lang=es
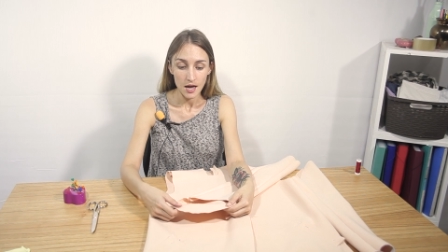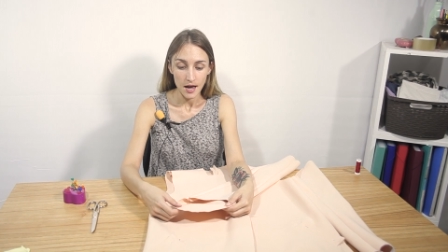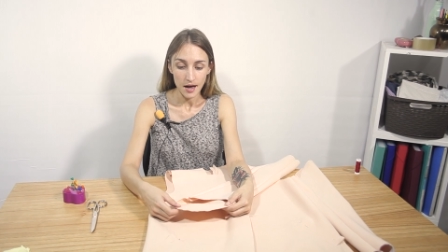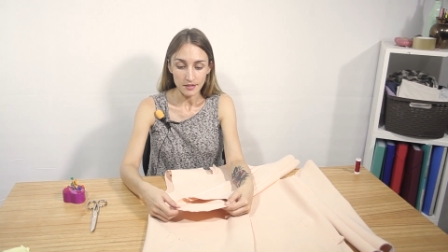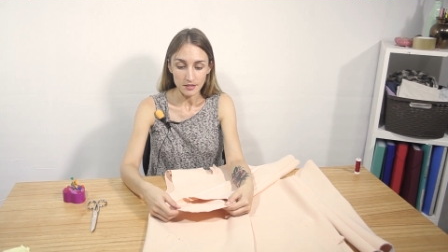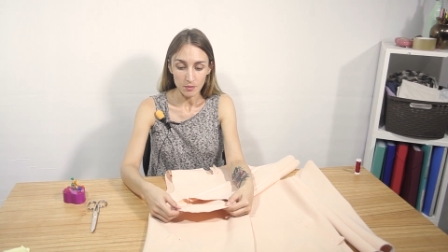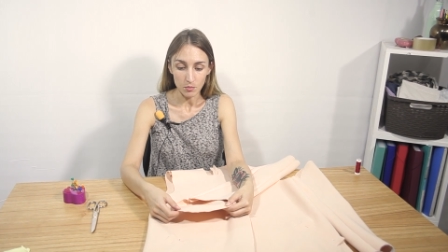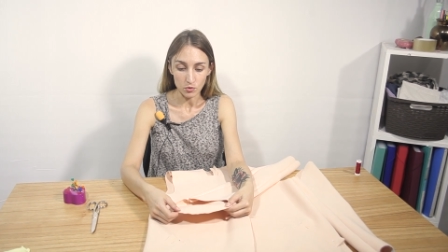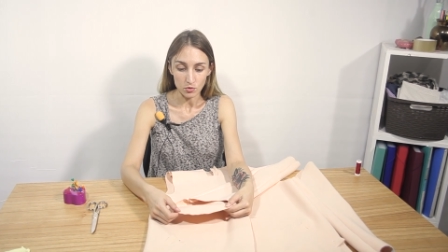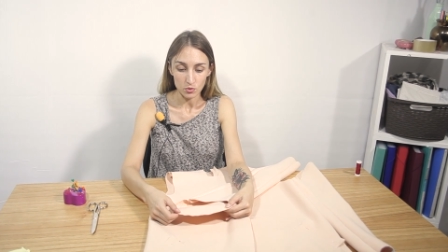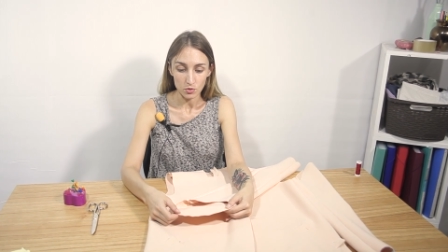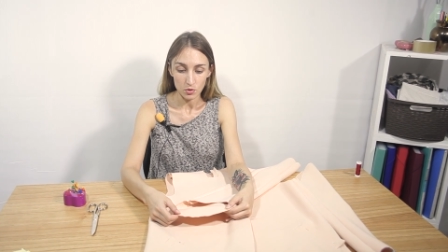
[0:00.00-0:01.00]

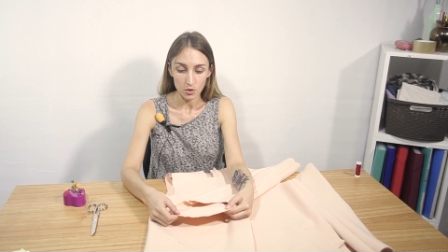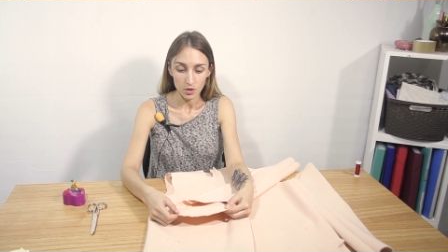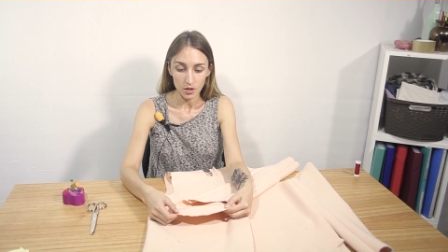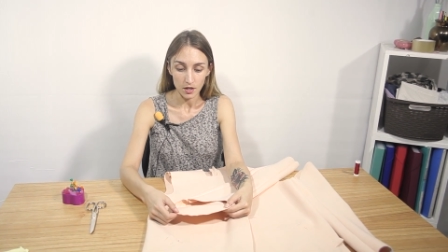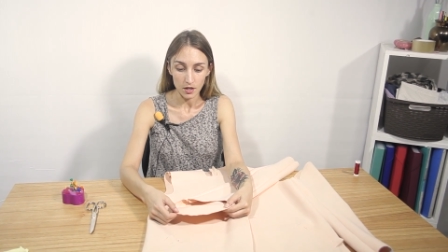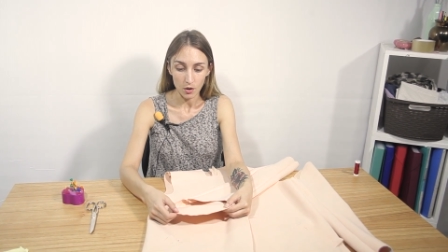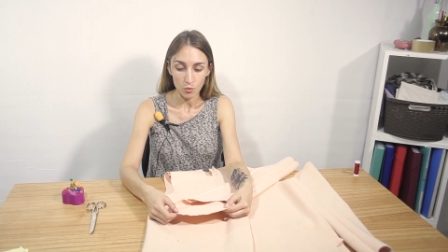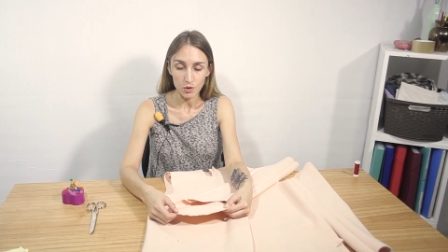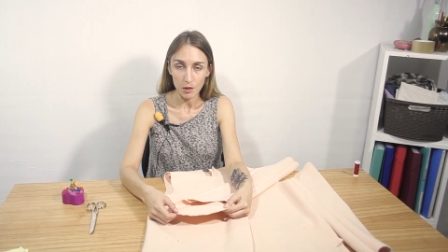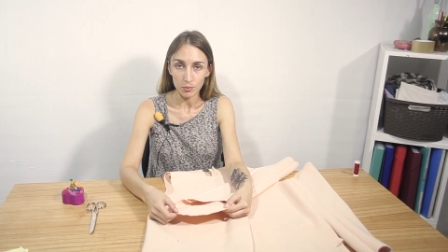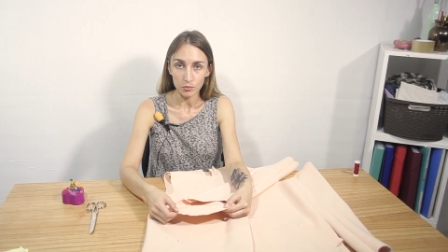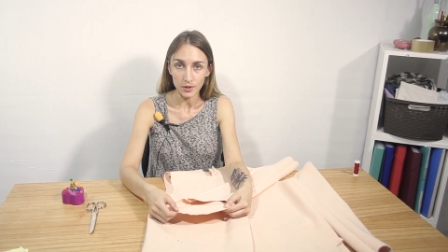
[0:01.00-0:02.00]
Hacemos eh,
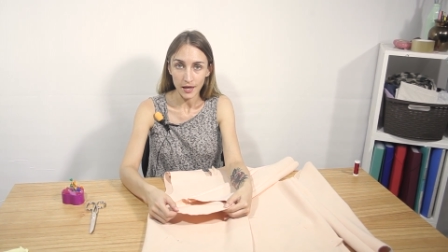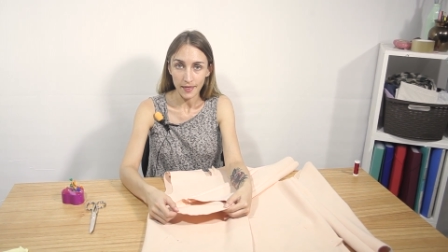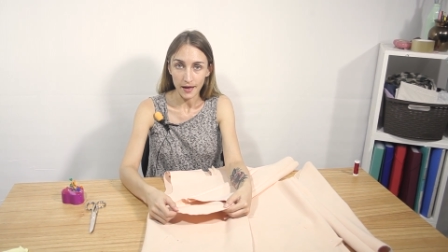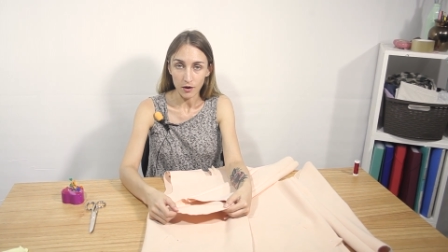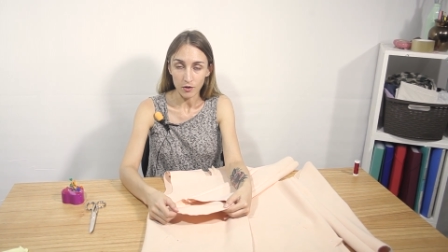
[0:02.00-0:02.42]
una puntada